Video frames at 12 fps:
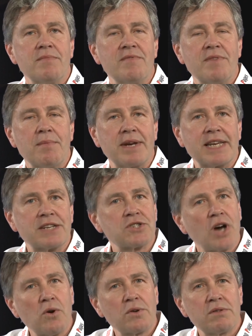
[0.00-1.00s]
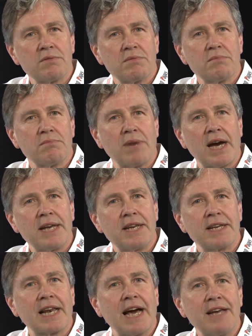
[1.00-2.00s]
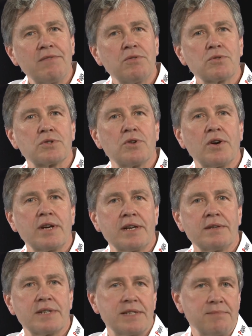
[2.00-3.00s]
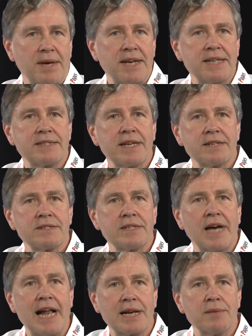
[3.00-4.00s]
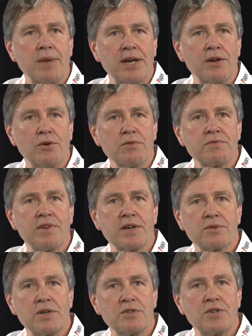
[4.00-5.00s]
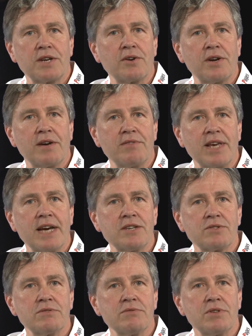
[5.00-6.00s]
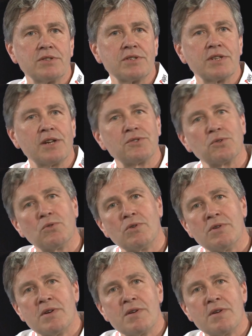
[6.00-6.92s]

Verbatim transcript: Wenn man jetzt schaut, bei den Kleinflugzeugen, man nennt das allgemeine Luftfahrt oder General Aviation, ist es halt so,